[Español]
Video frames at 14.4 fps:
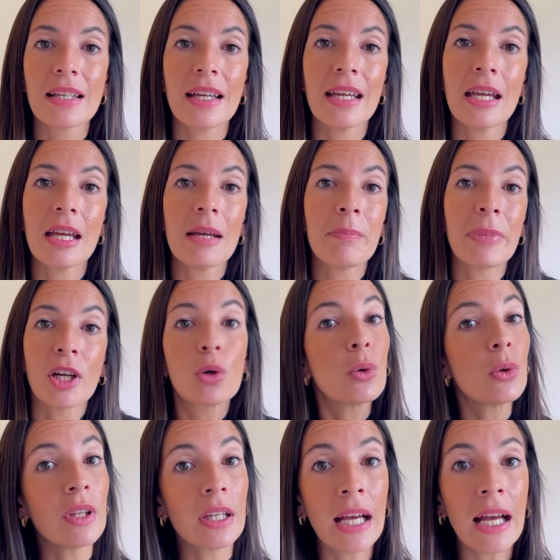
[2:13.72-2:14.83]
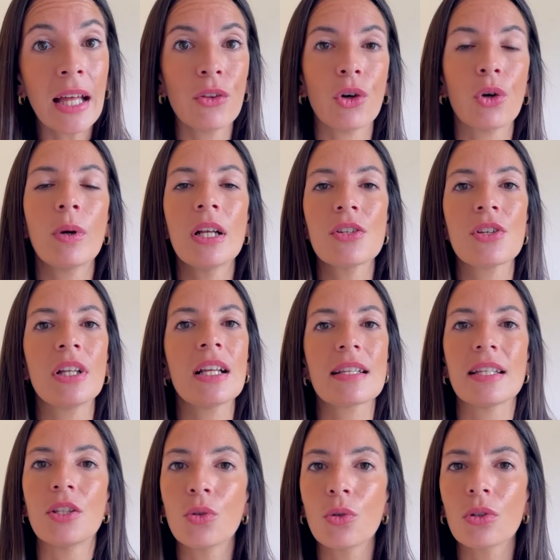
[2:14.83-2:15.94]
eh, perjudicados, cuáles son las
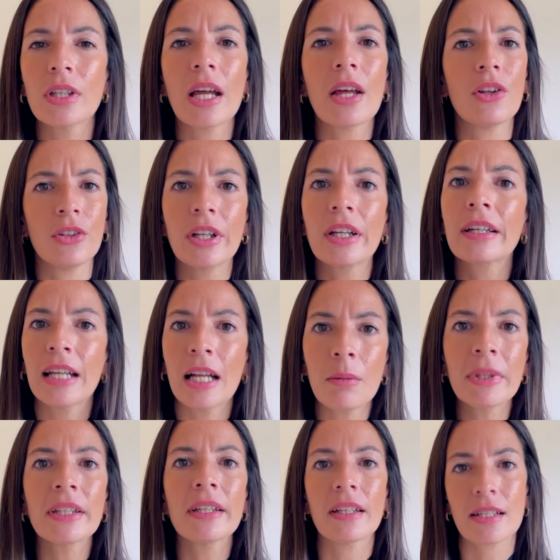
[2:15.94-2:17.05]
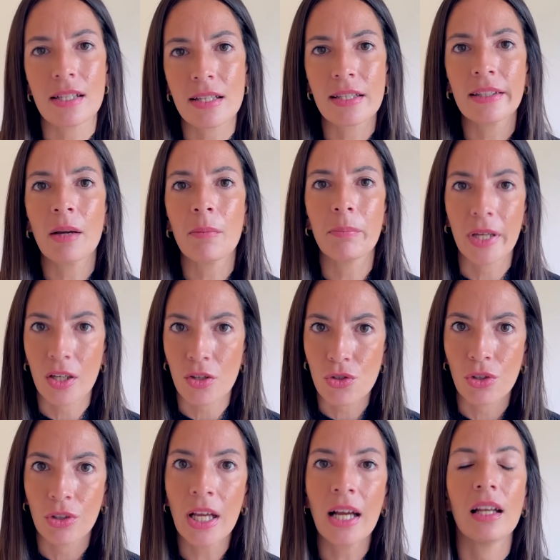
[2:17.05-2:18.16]
industrias donde realmente necesitan
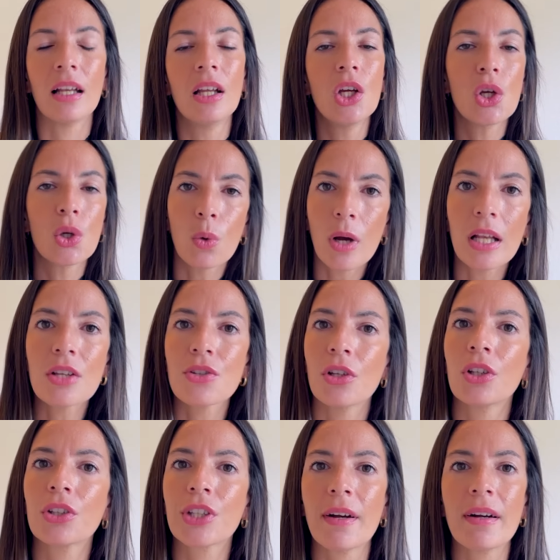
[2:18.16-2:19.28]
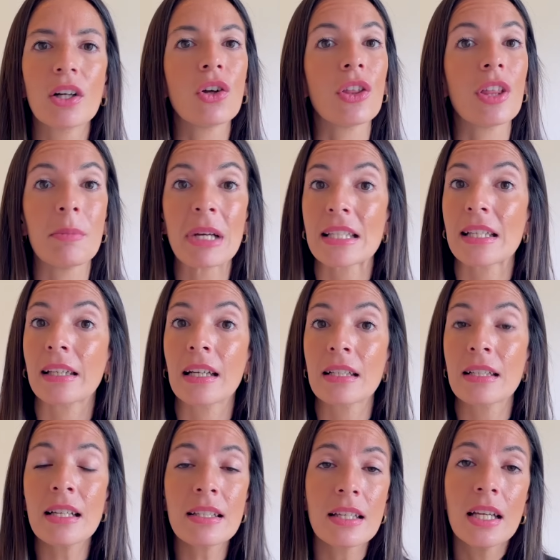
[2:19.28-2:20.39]
personal, cuáles son los trabajos de más
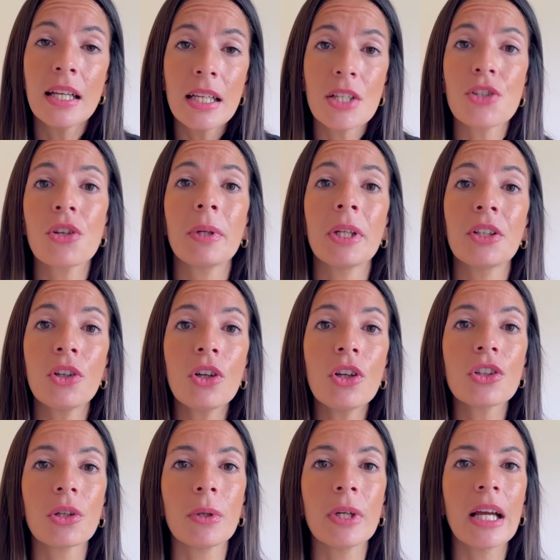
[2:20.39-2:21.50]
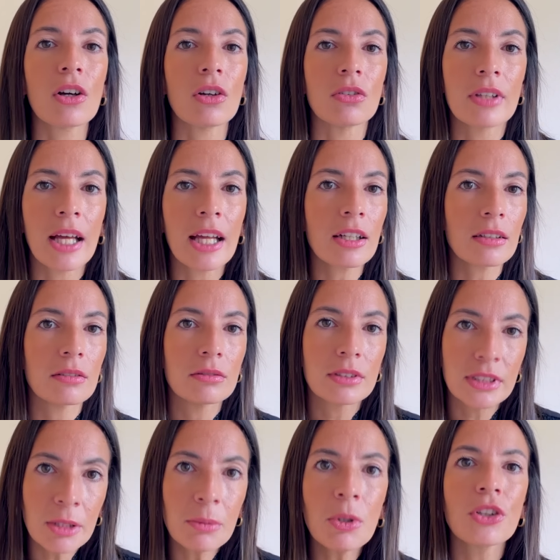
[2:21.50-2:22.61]
escasez y sobre todo te voy a contar si
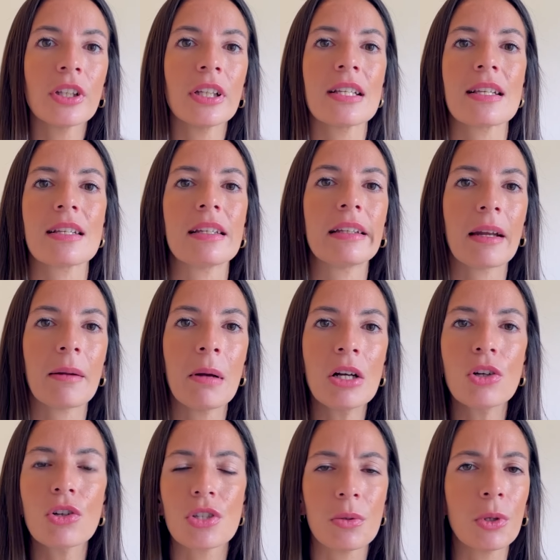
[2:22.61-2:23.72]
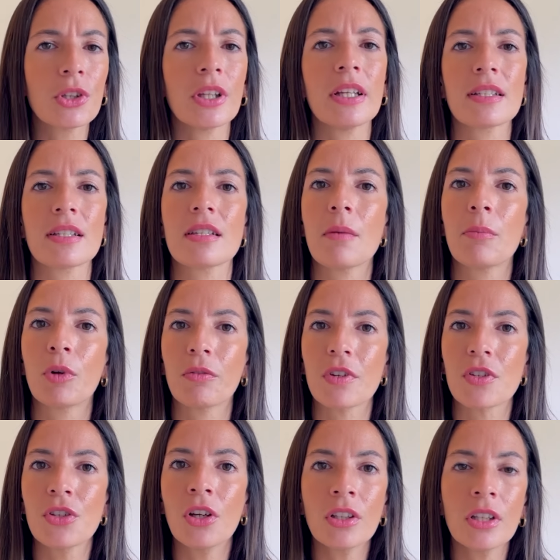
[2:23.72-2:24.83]
vos tenés ese trabajo, si vos tenés esa
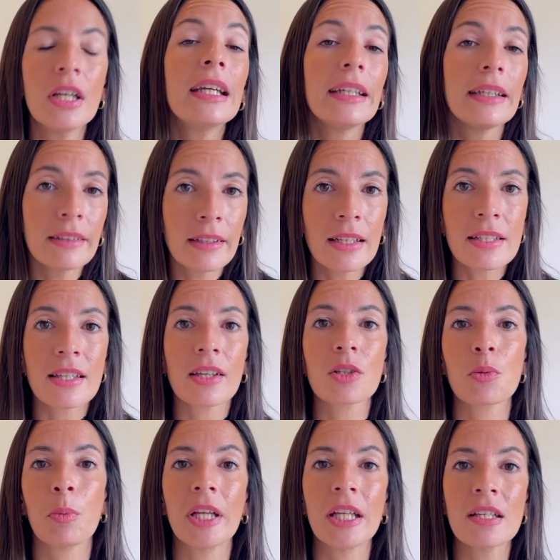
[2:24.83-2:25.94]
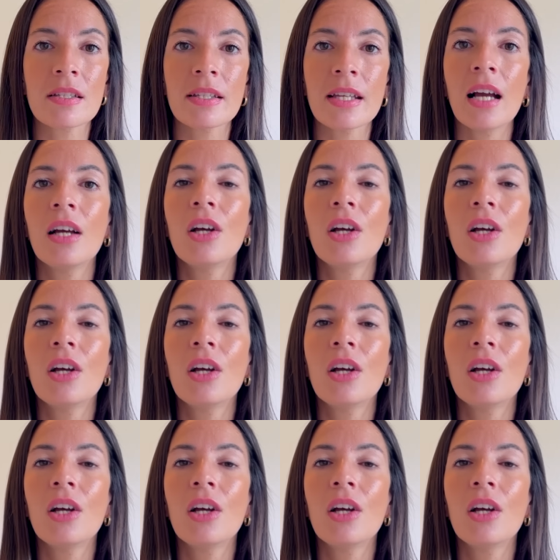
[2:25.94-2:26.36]
profesión y tenés experiencia,